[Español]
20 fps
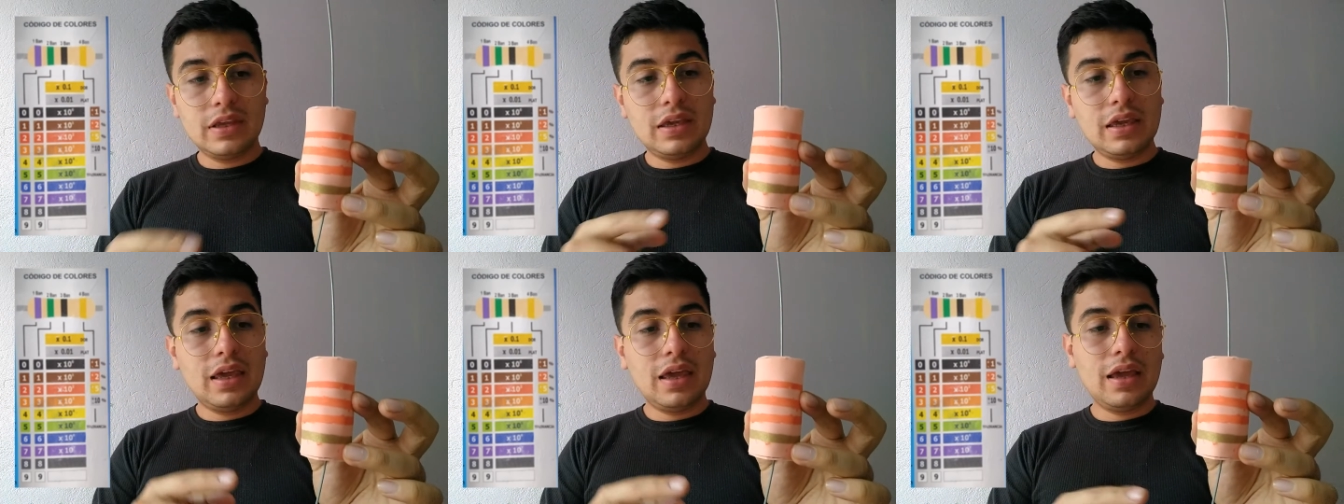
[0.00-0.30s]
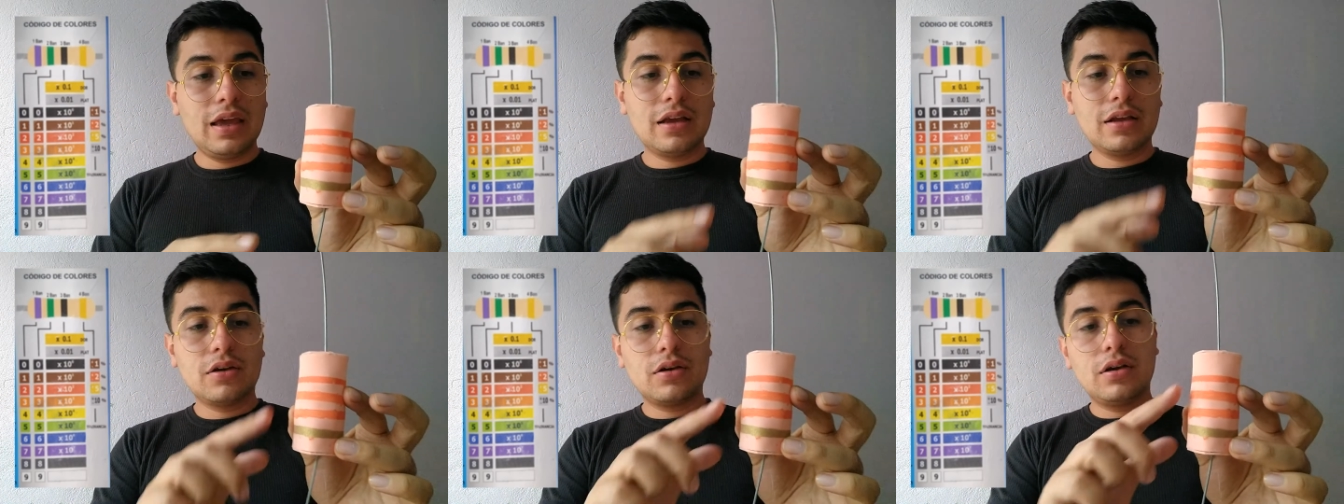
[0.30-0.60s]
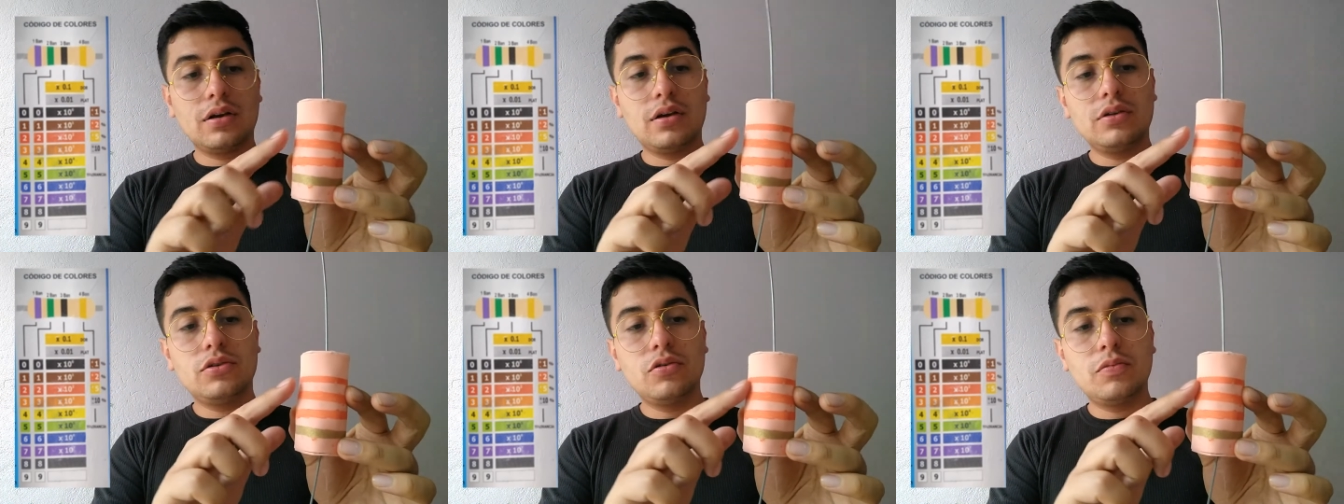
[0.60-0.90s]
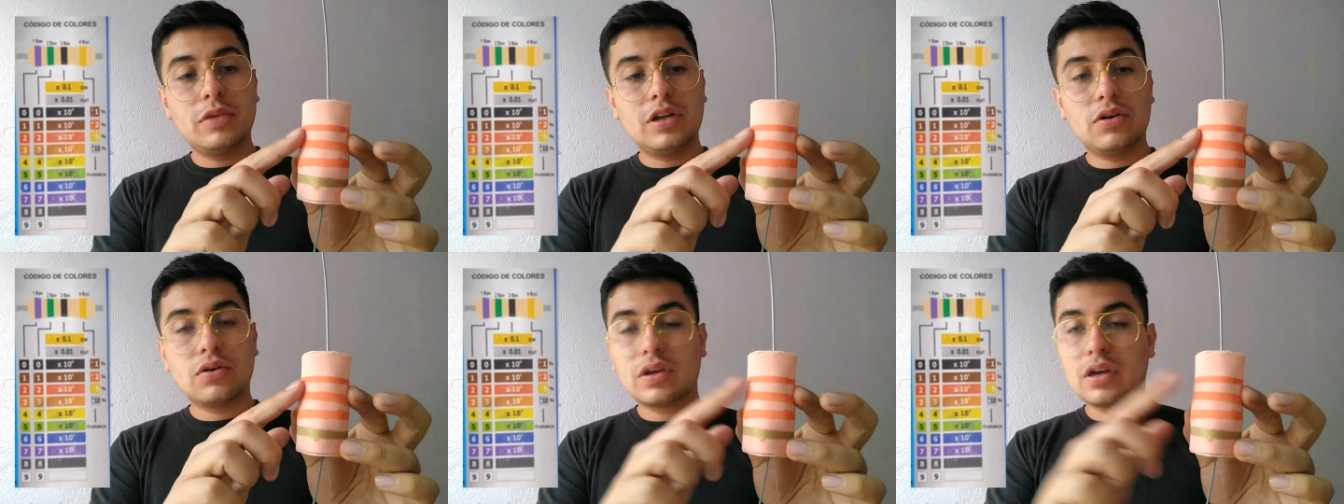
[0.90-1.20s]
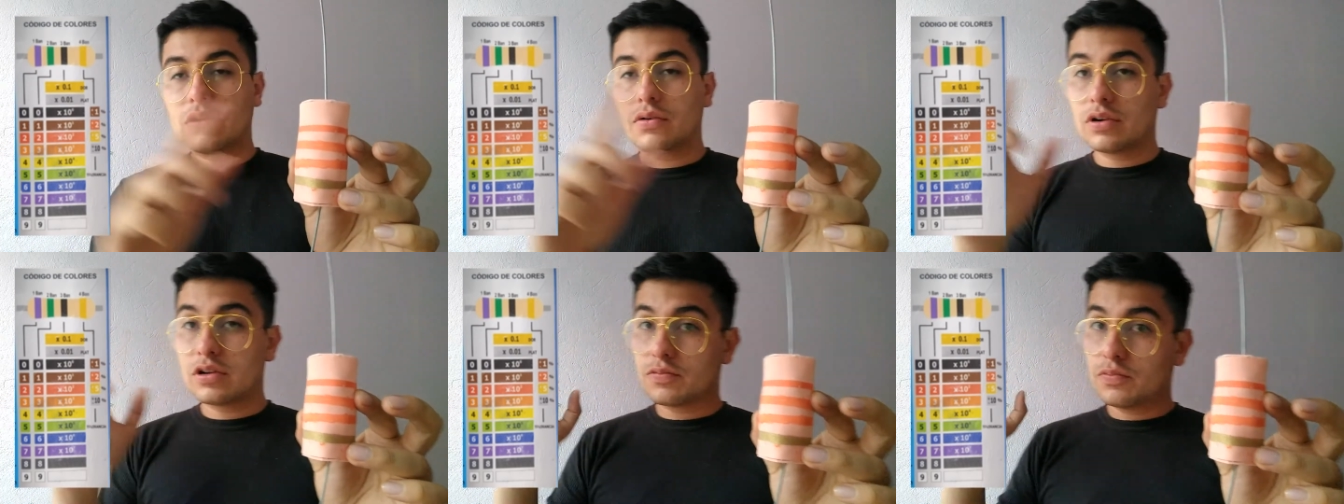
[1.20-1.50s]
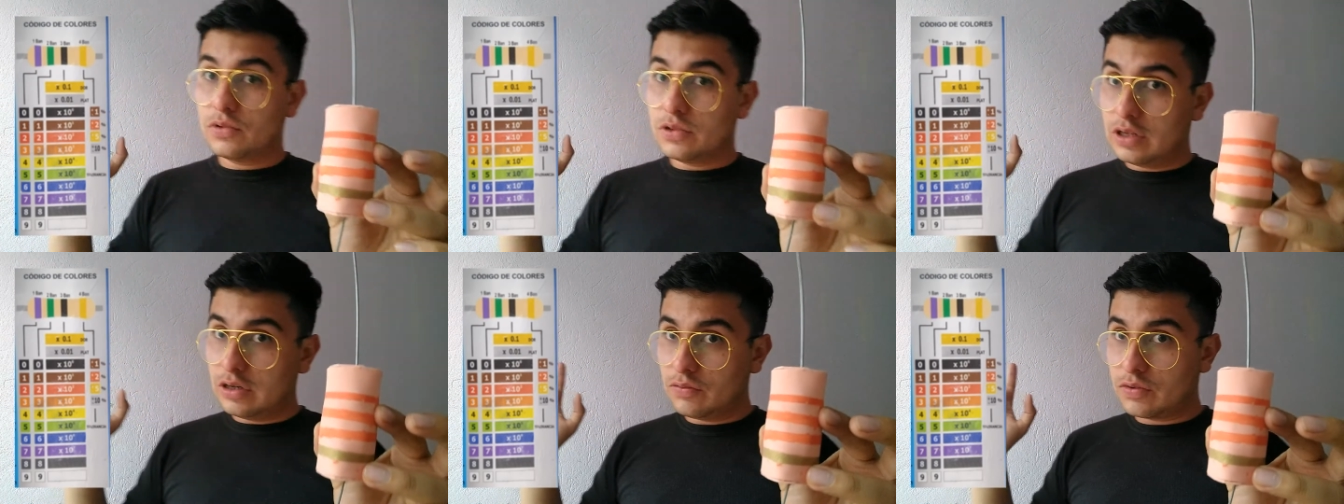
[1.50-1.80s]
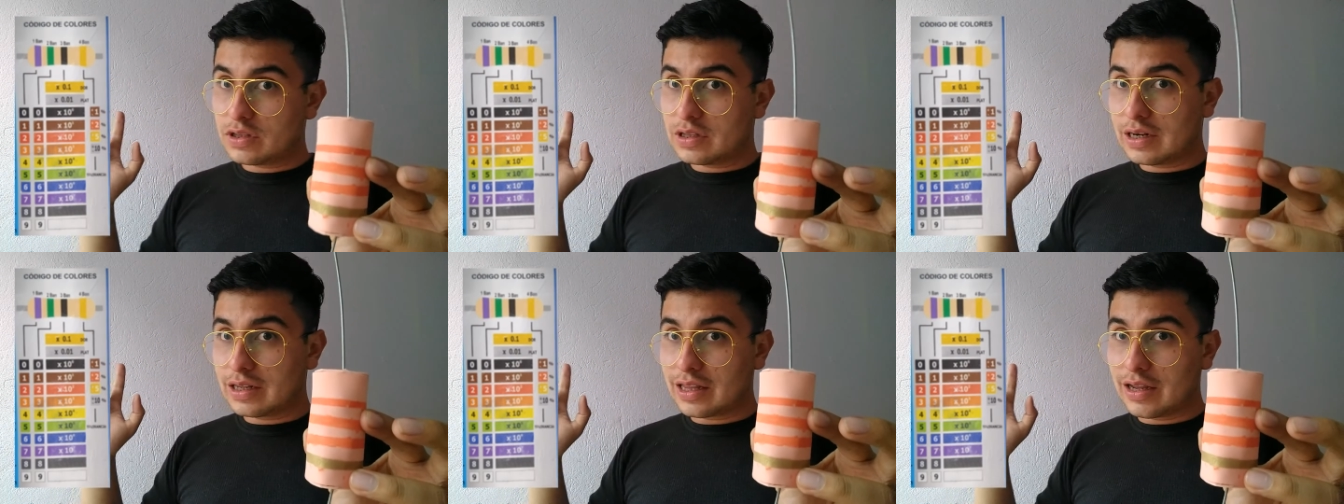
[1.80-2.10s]
y el número que corresponde a
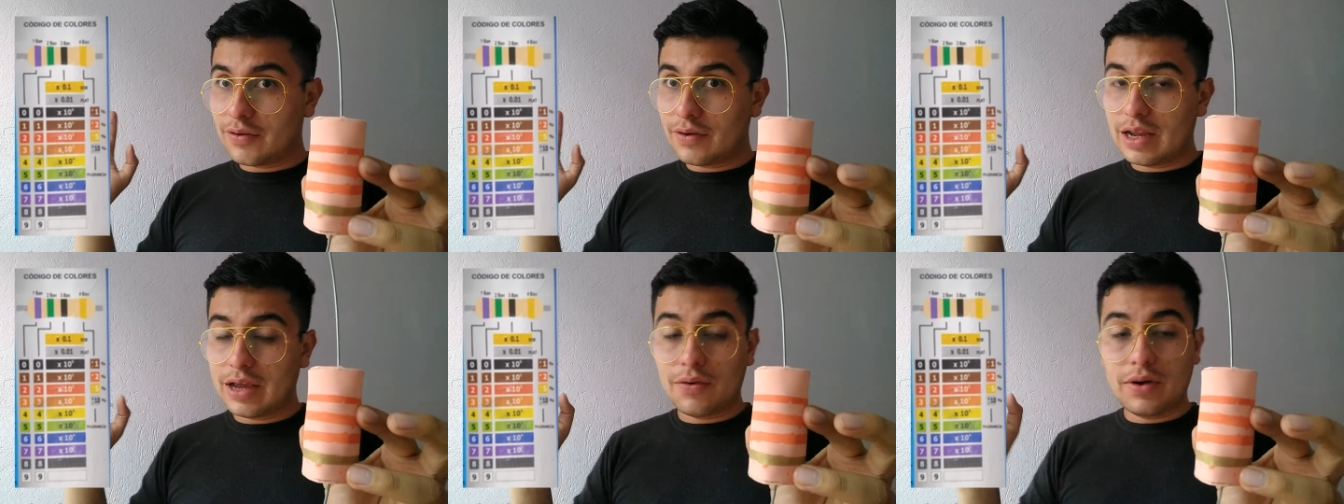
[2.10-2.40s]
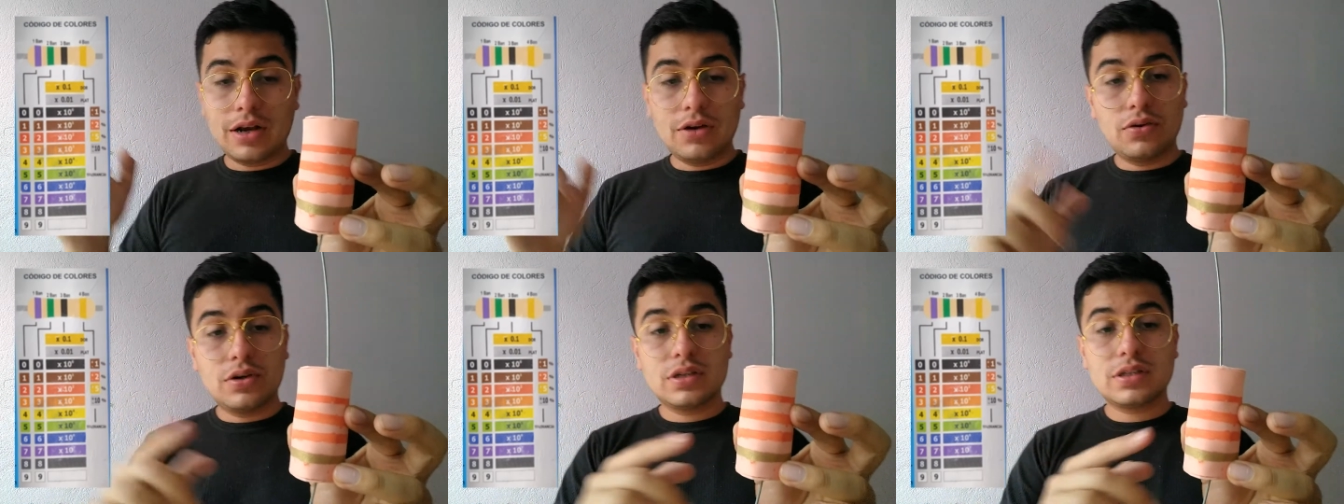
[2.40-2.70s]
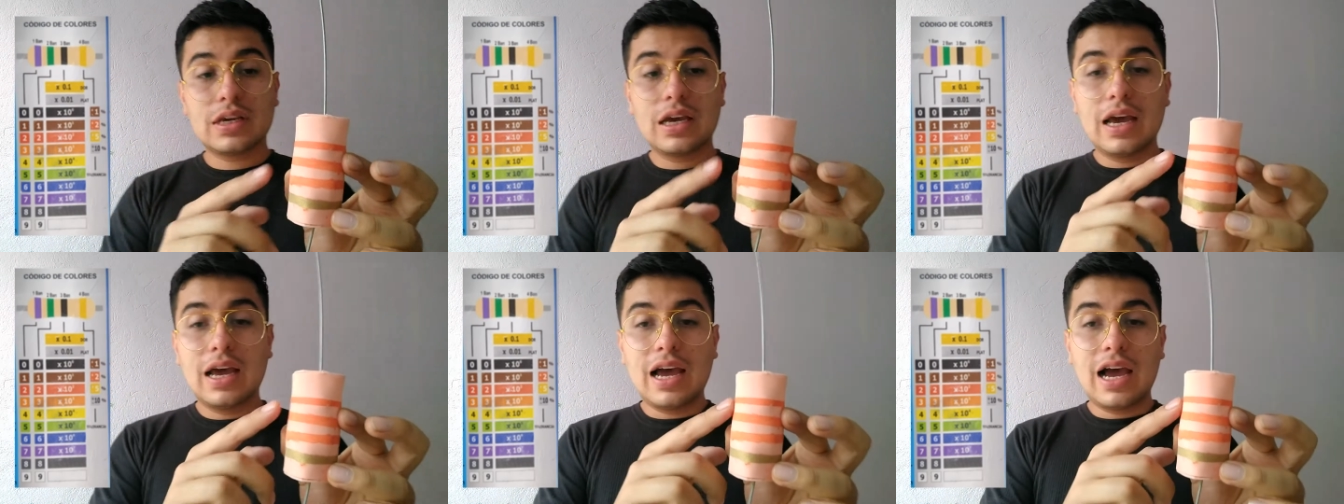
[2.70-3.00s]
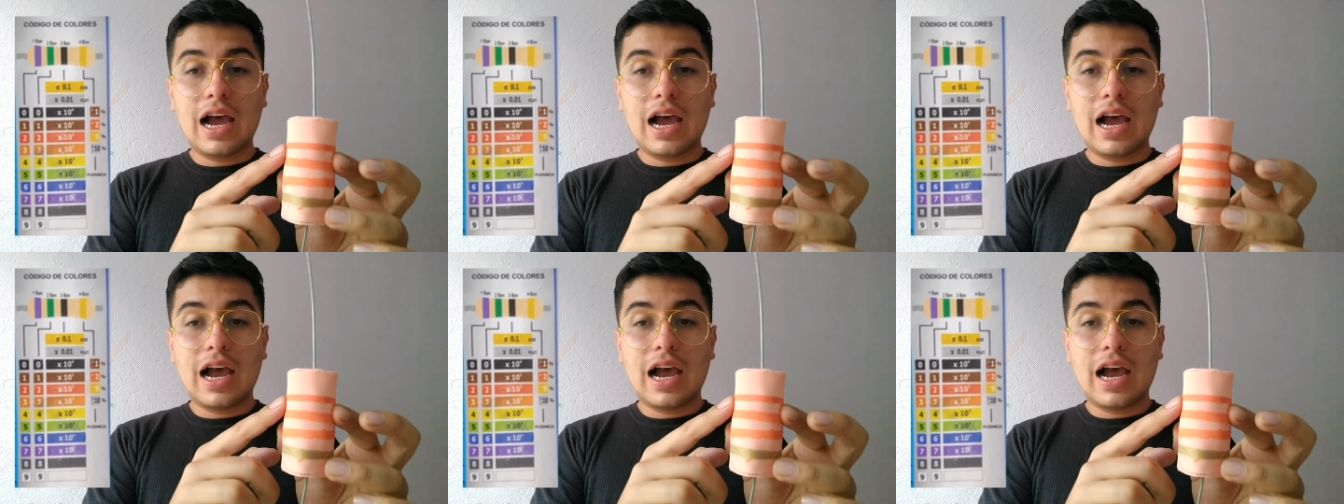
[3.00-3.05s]
nuestra tabla de valores